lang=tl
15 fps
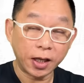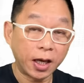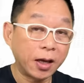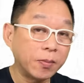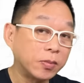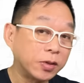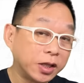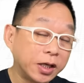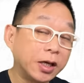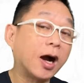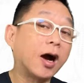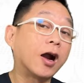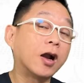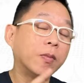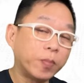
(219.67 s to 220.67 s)

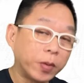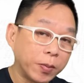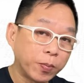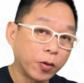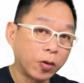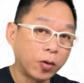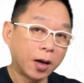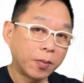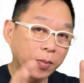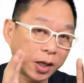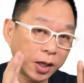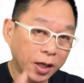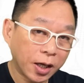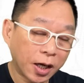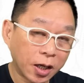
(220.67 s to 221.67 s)
MDRP po. Ang
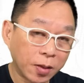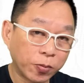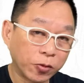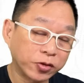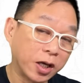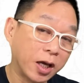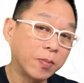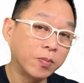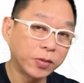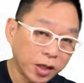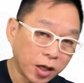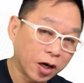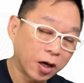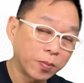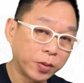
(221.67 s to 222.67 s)
mangyayari po sa
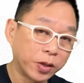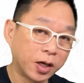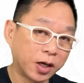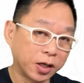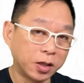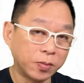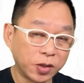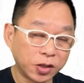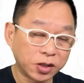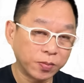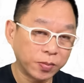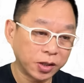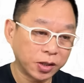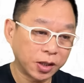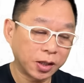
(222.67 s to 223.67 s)
MDRP, ang ibig sabihin